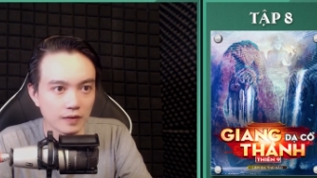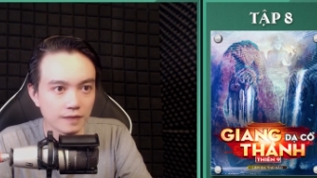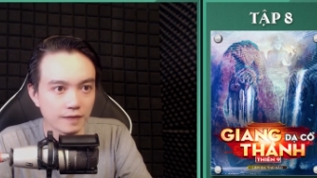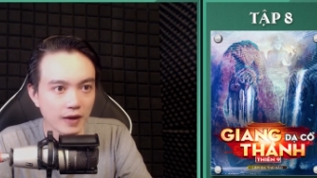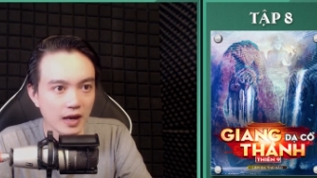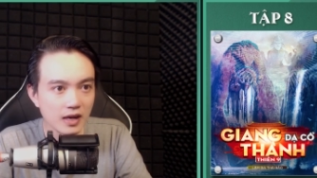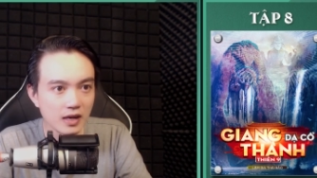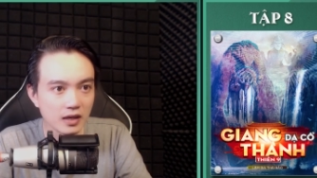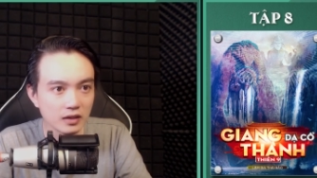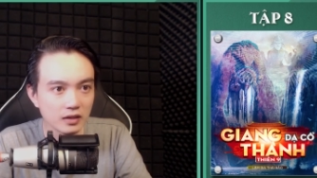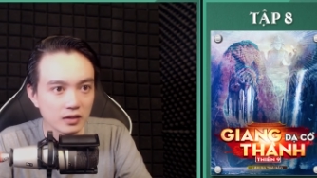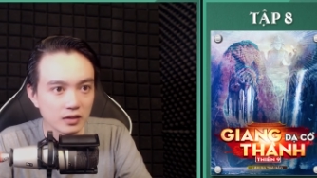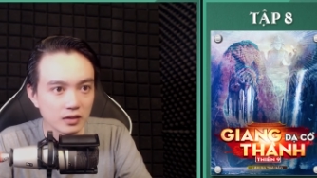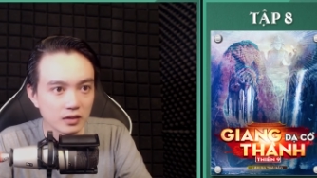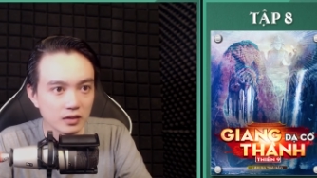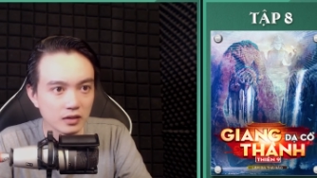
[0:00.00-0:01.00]
Phá hả?
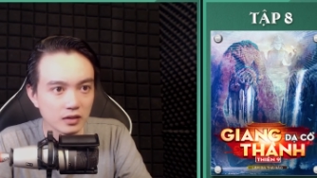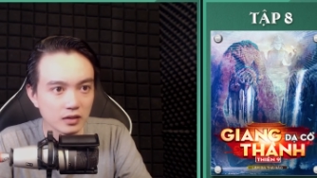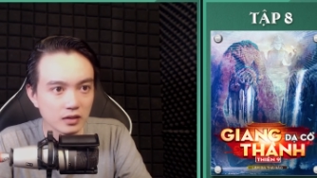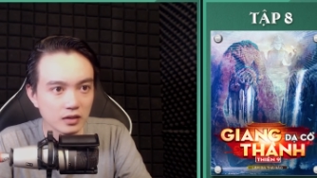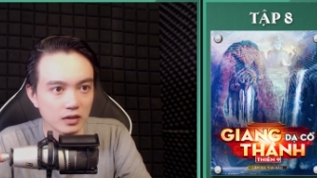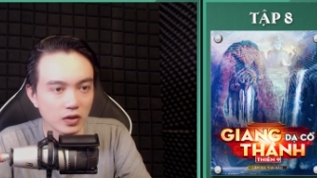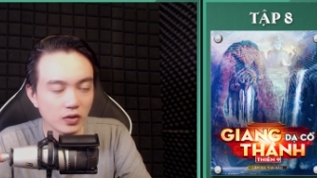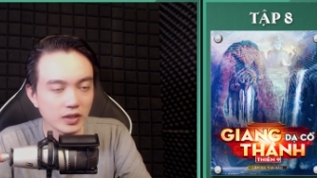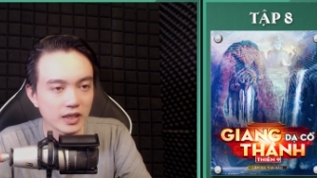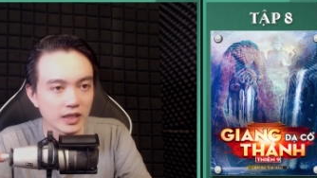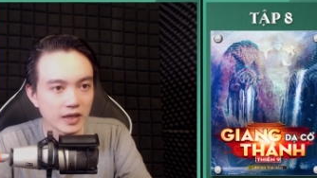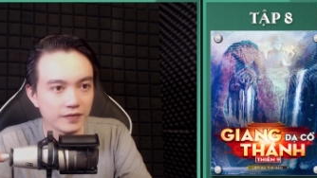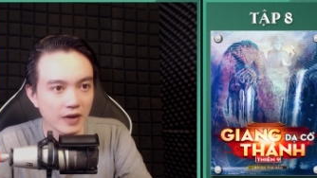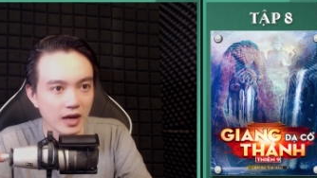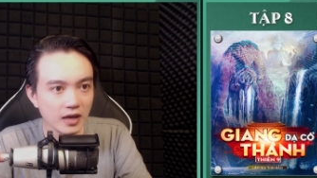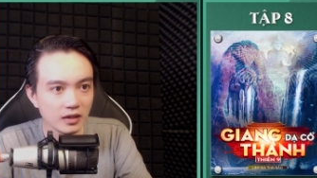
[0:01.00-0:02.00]
Có gì để
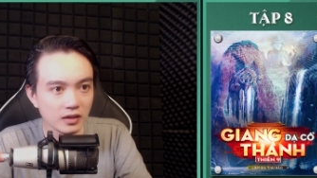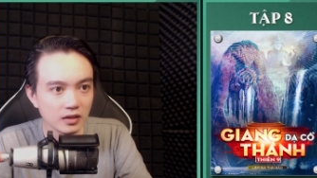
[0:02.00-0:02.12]
phá?